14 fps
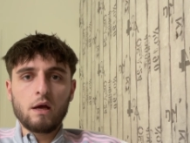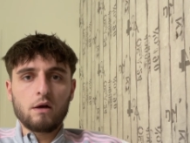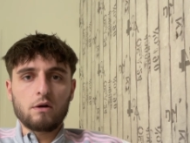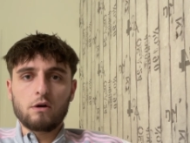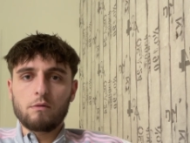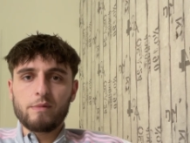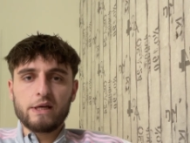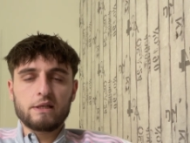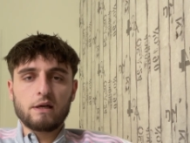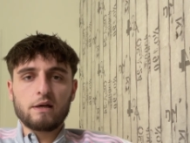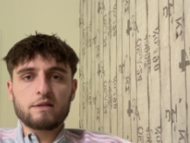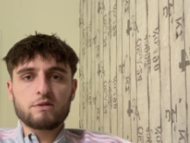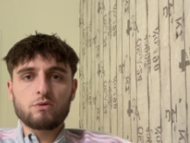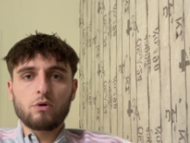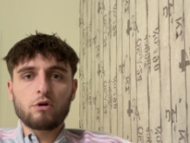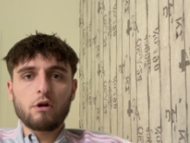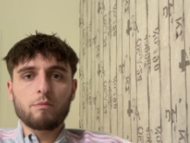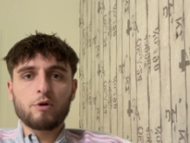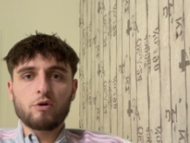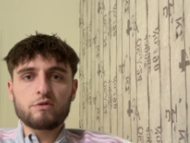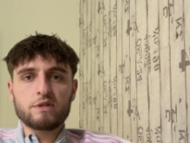le mec qui reste au
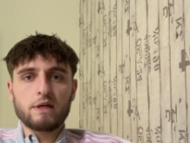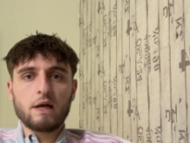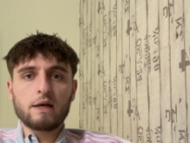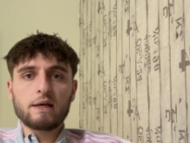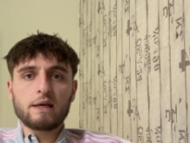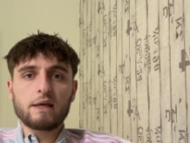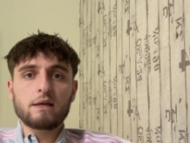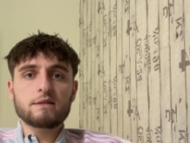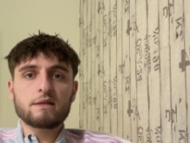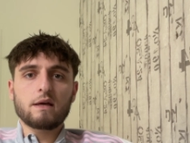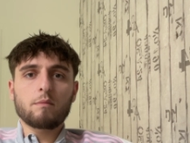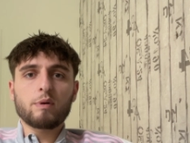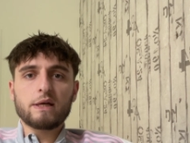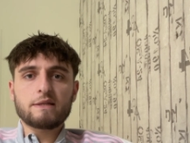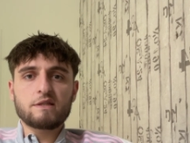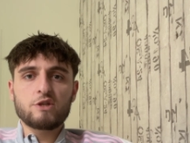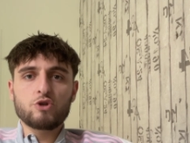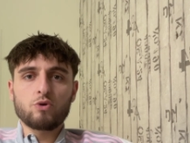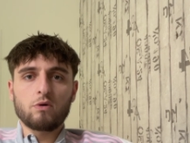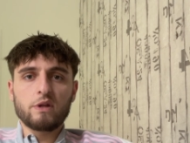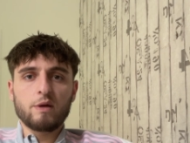club quand c'est la crise et après six
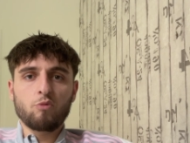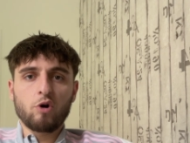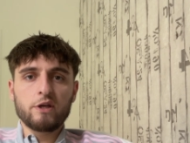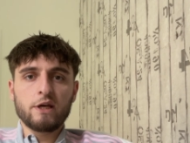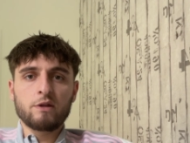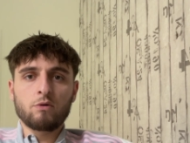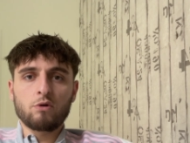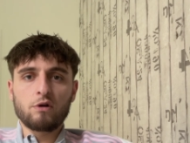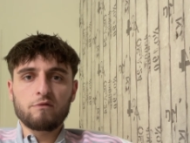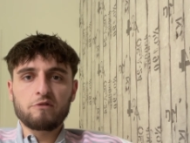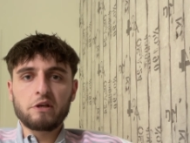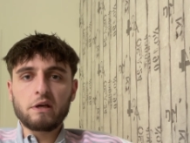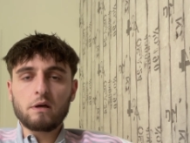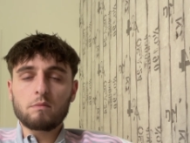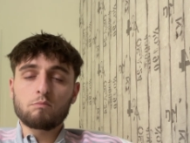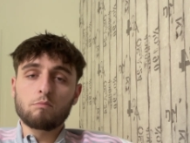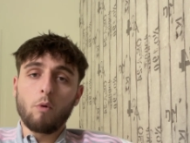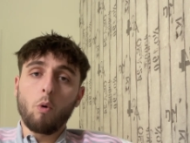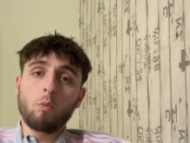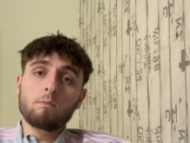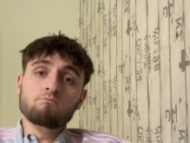journées moyennes on le vire.
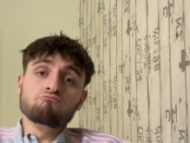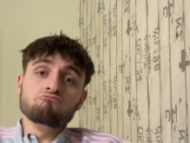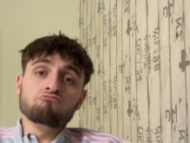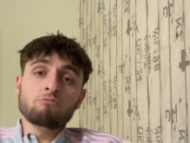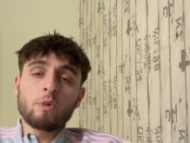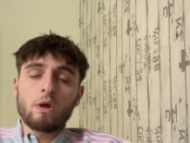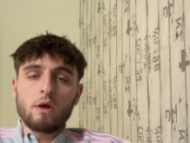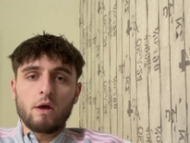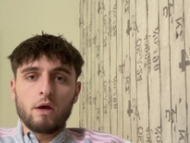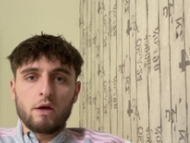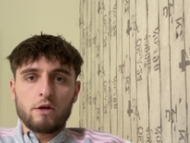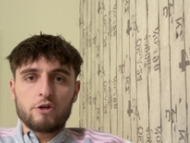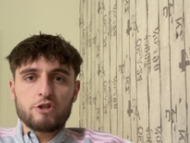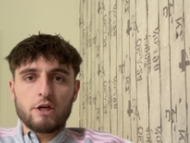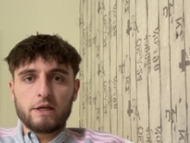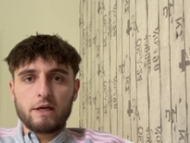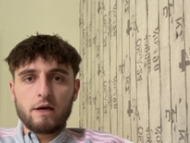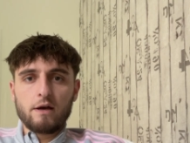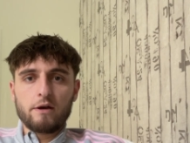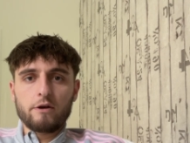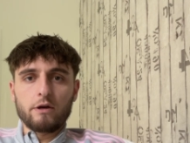Bon,
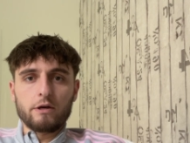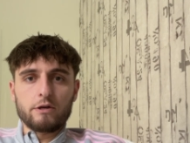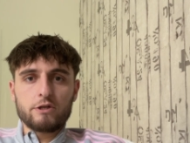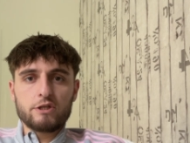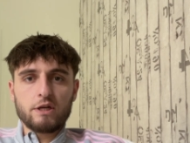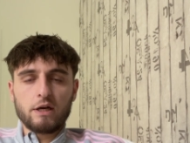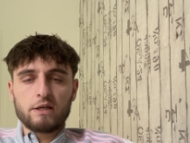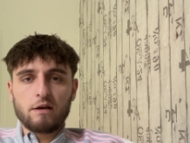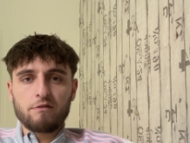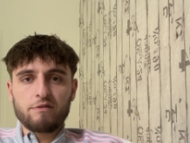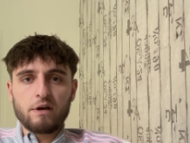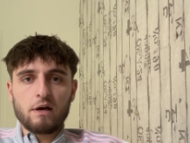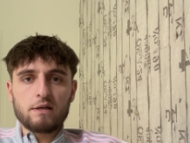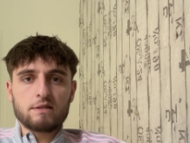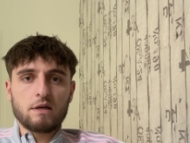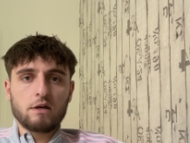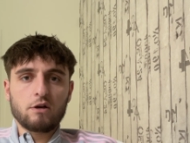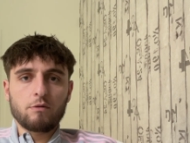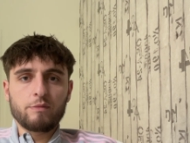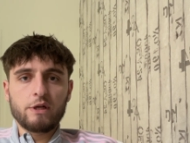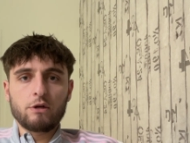chacun euh, chacun verra ça
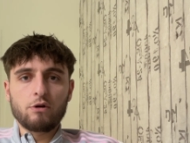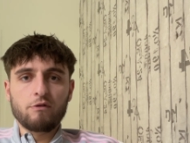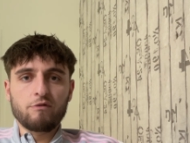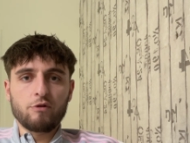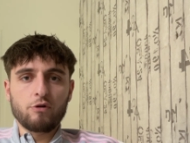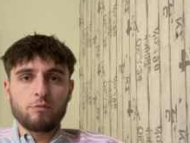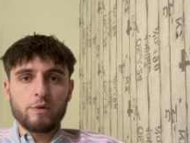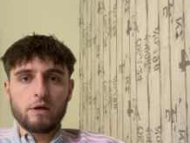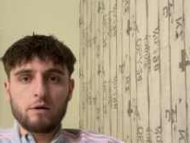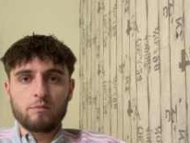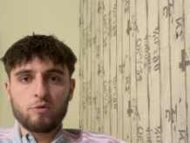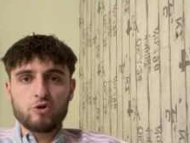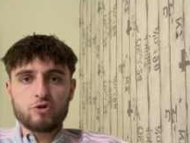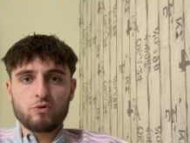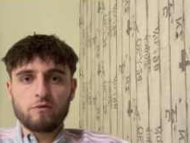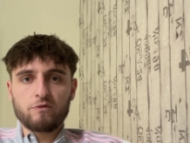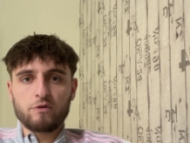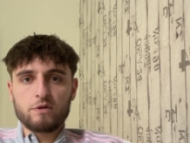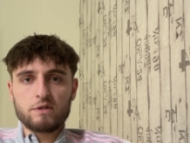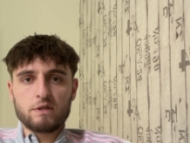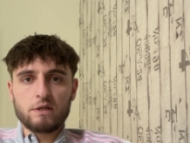comme il le veut mais euh, moi je trouve
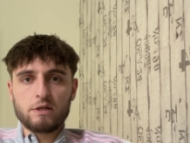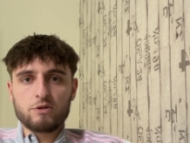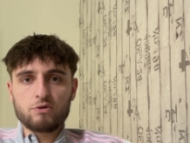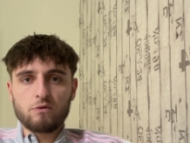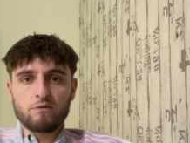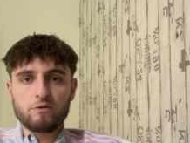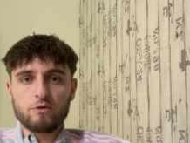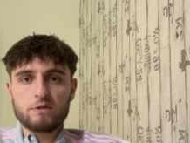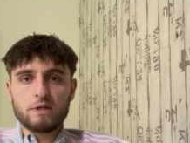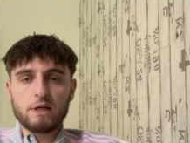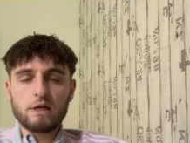que c'est je trouve que c'est